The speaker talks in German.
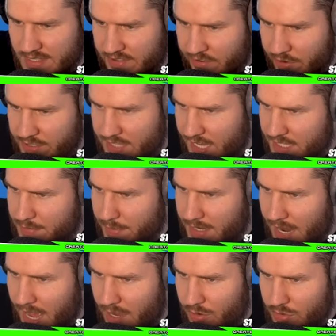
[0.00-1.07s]
Jetzt werden wir uns hier erstmal
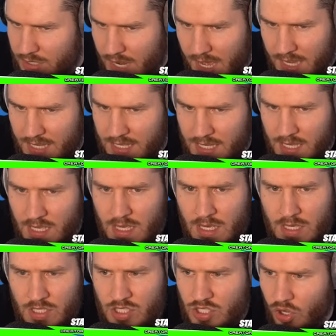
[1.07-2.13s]
nach und nach hier
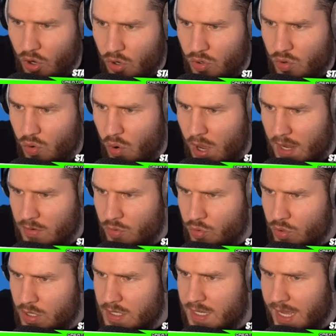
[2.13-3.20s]
Son Gohan
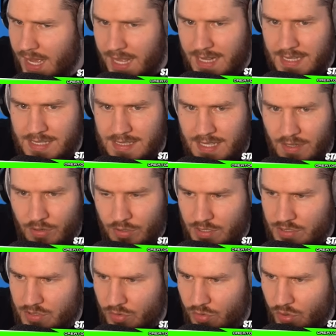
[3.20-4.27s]
holen. Alter,
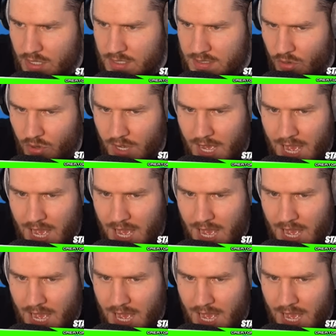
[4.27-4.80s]
Leute, Son Gohan ist auch